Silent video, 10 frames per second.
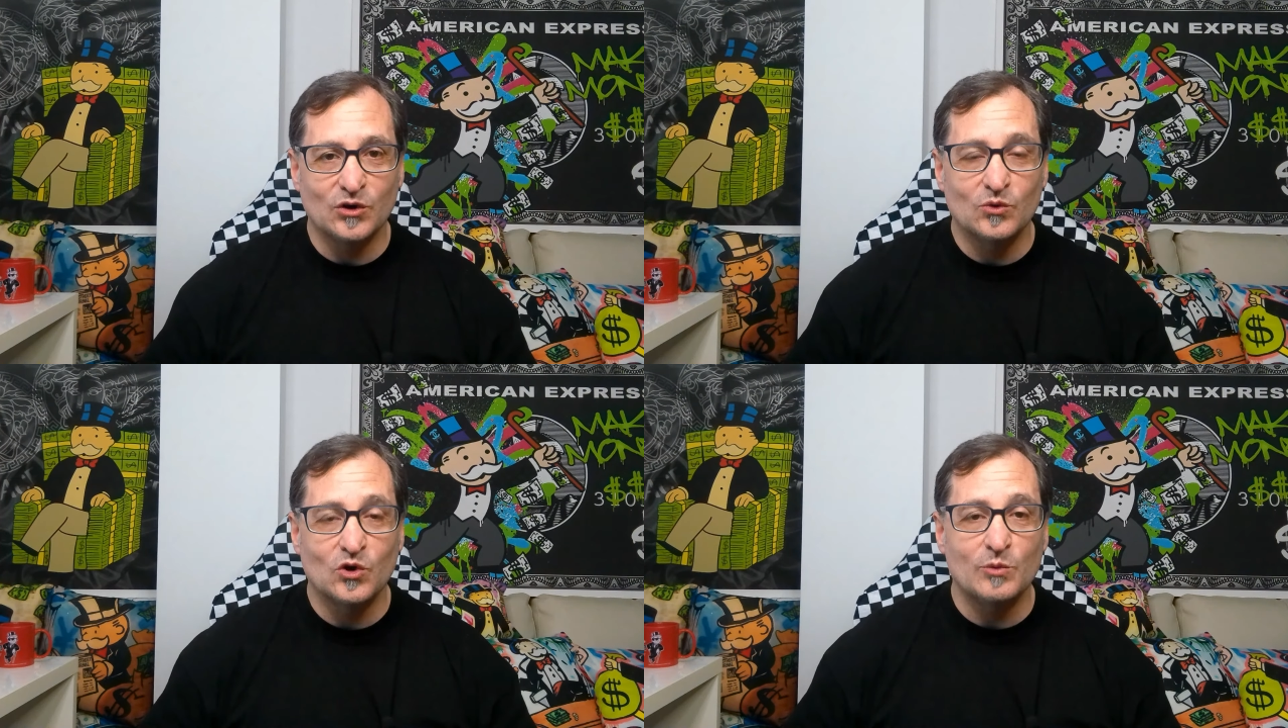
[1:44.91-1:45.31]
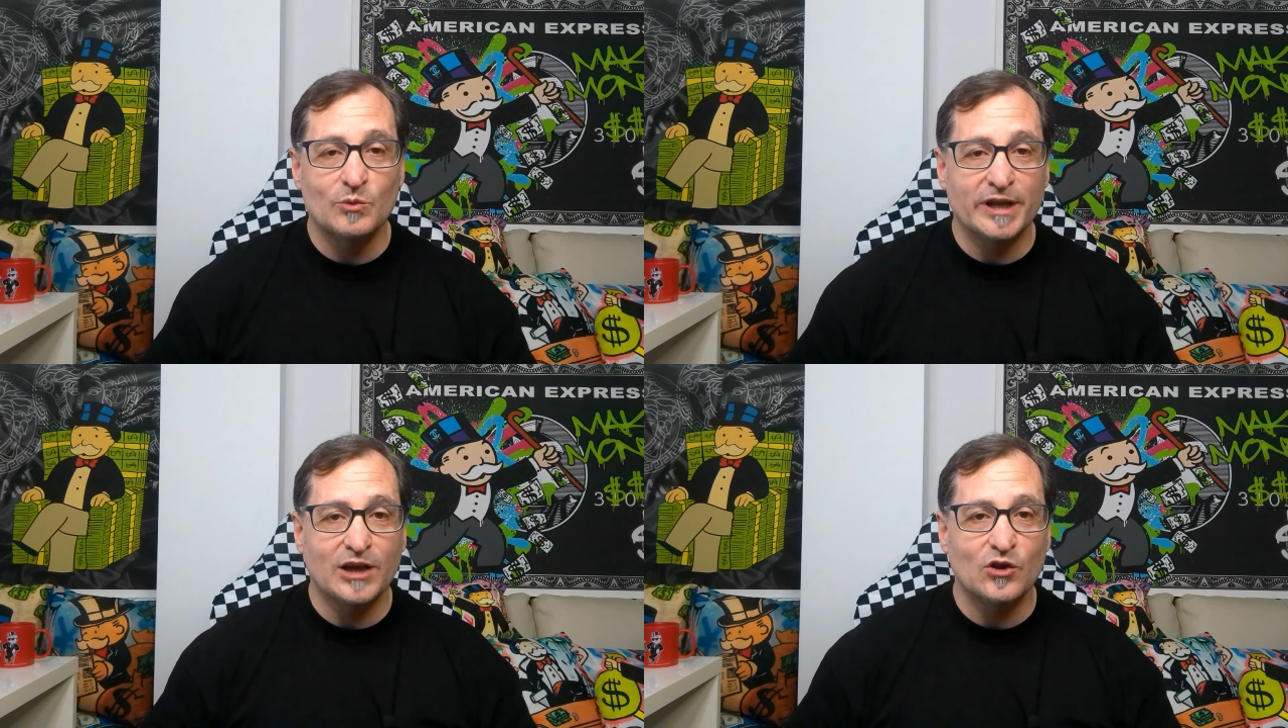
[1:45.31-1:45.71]
un
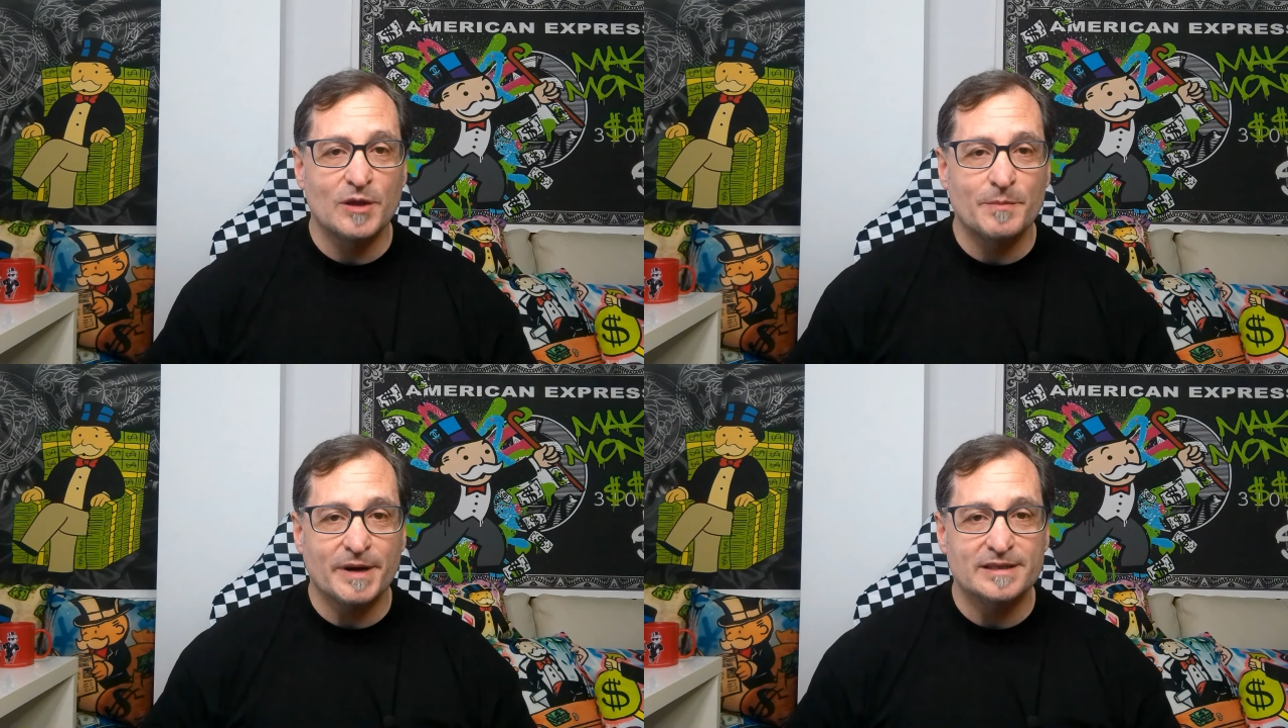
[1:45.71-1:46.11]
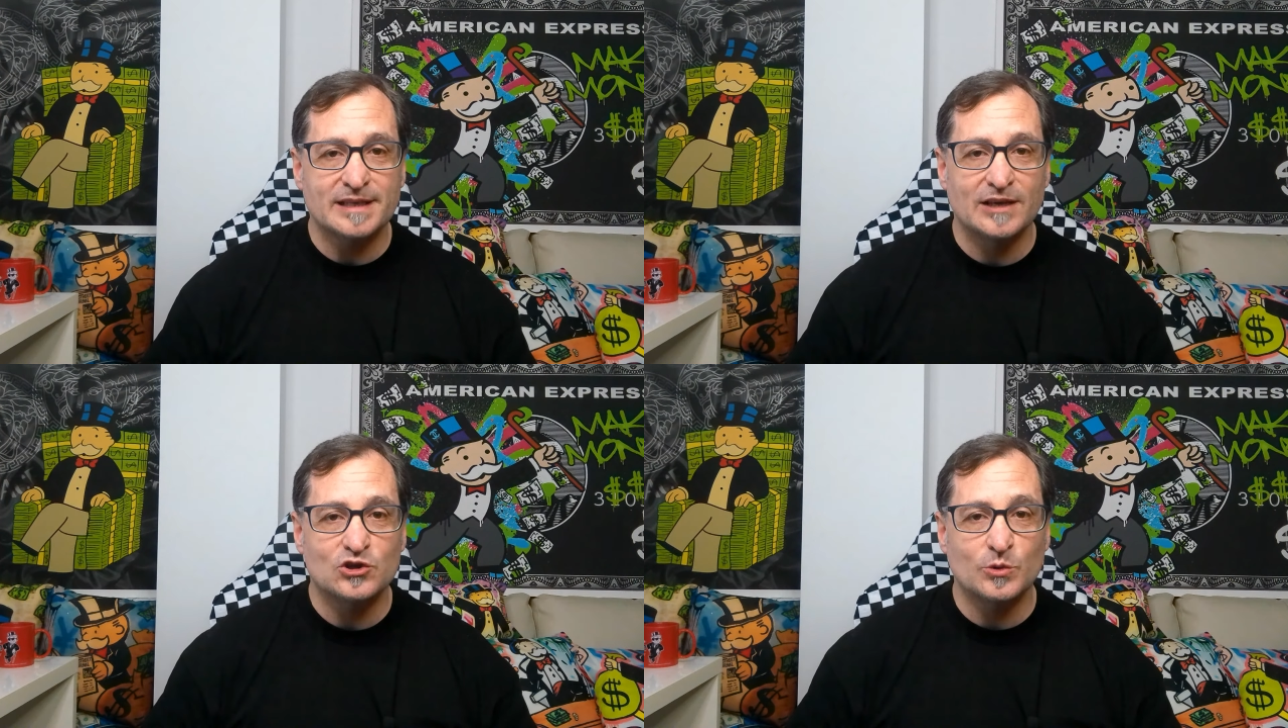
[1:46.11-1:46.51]
comunicado de
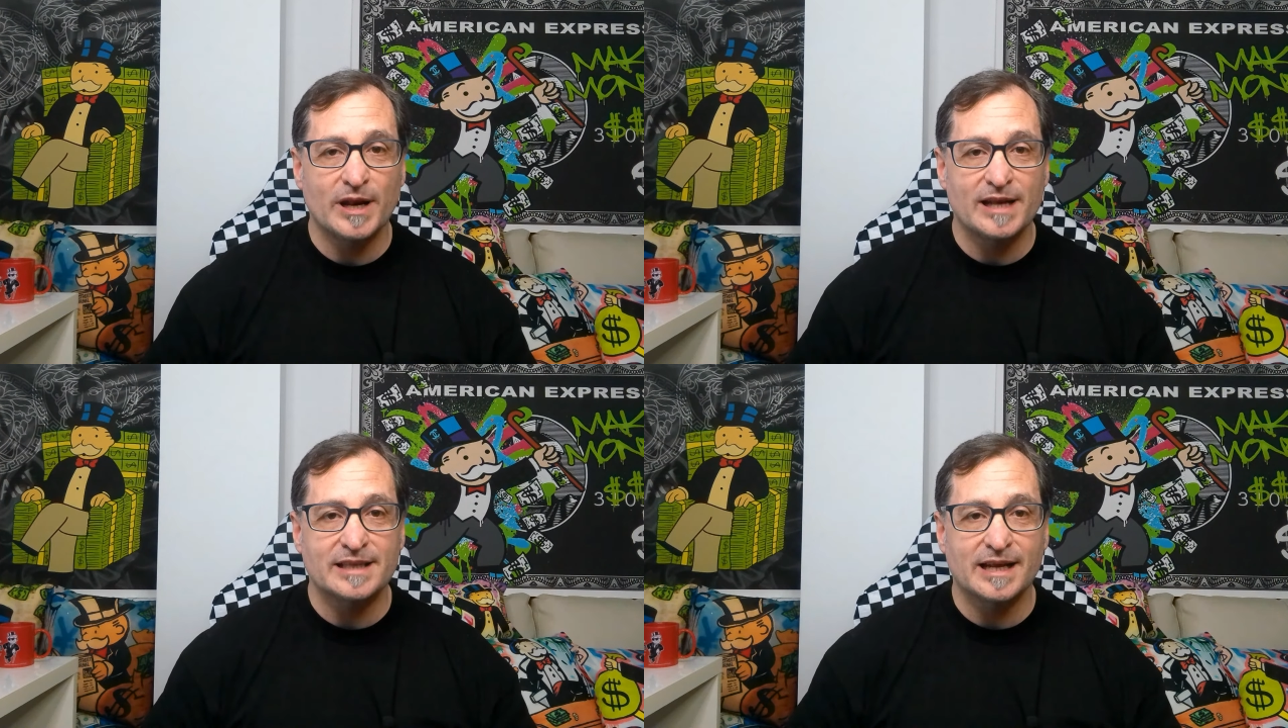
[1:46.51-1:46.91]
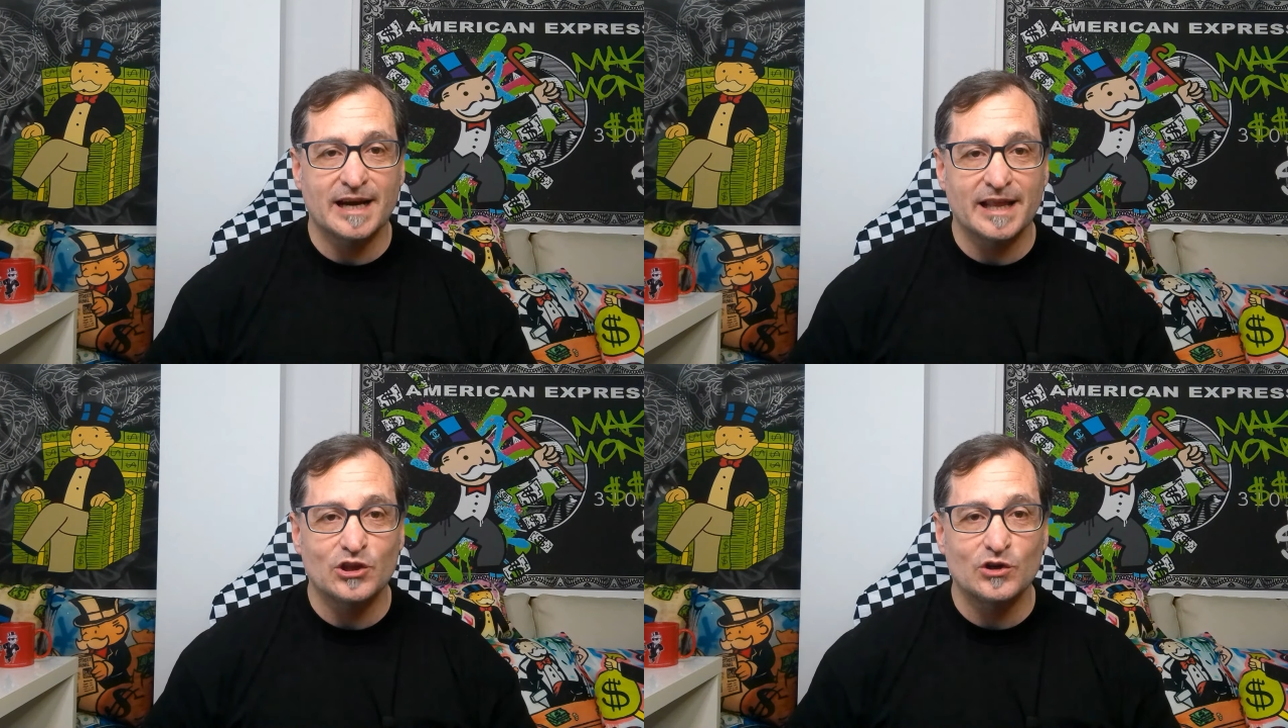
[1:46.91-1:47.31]
prensa sobre las
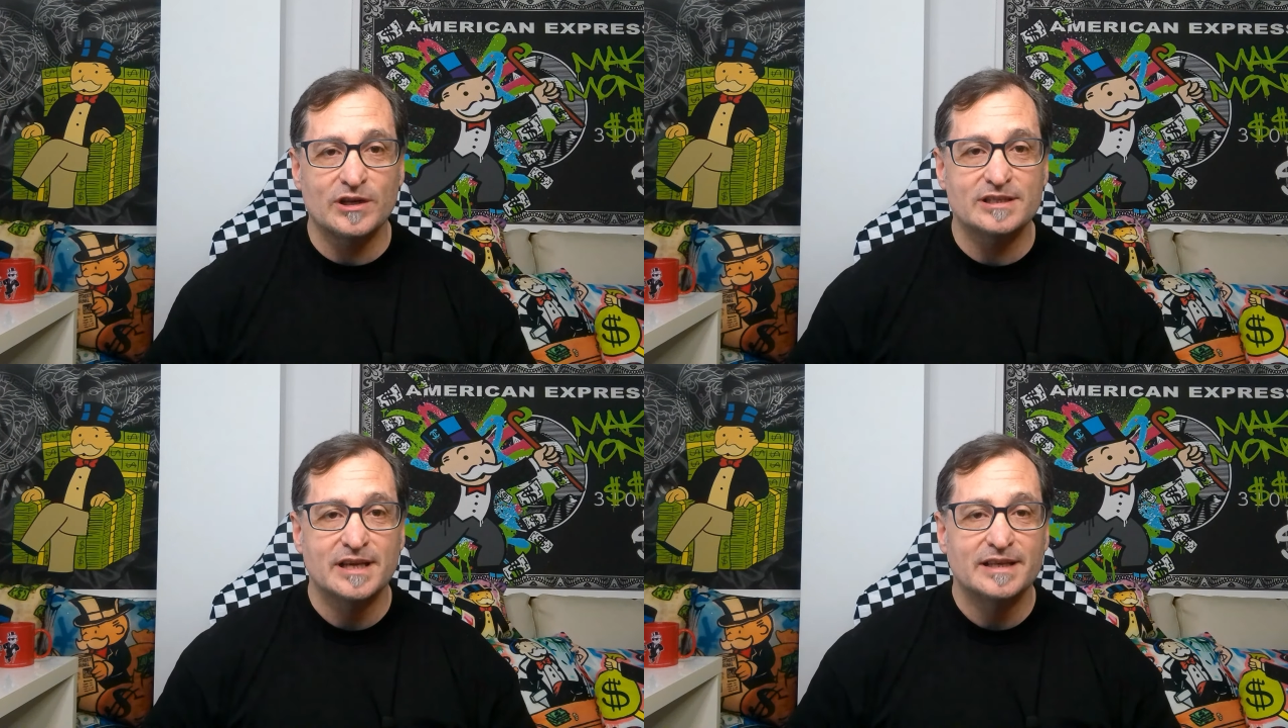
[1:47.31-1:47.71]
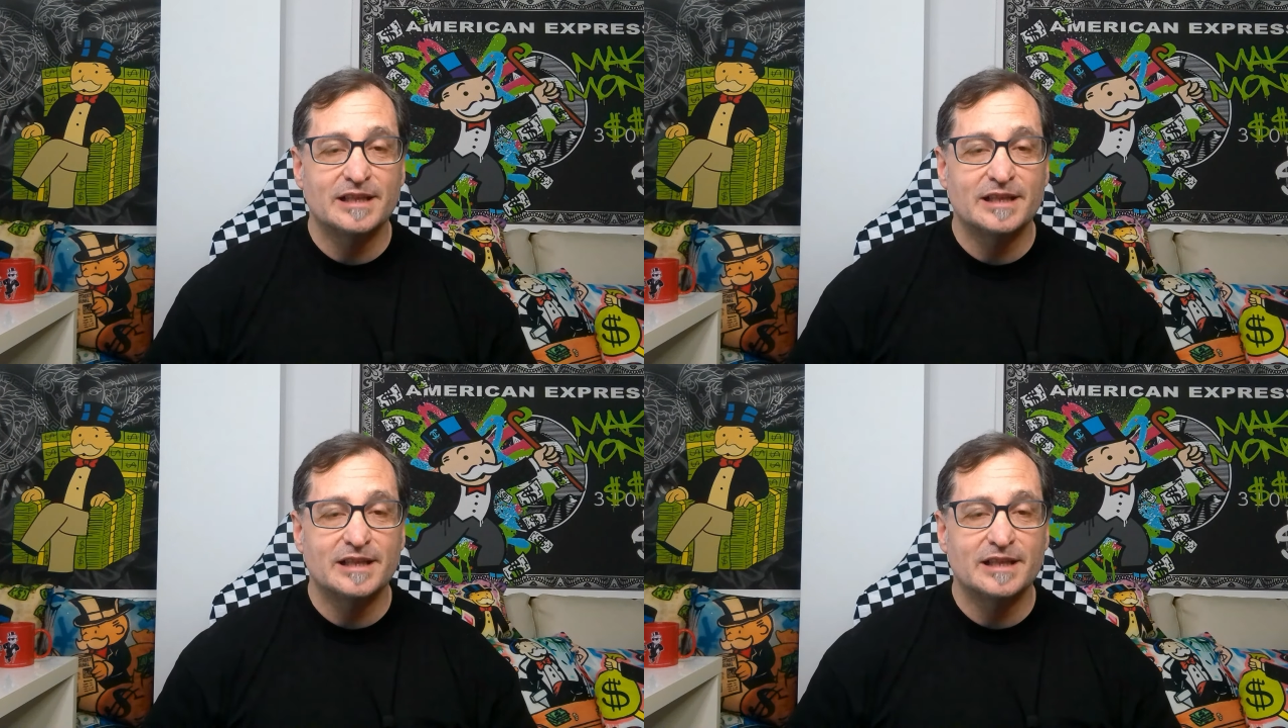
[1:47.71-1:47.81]
declaraciones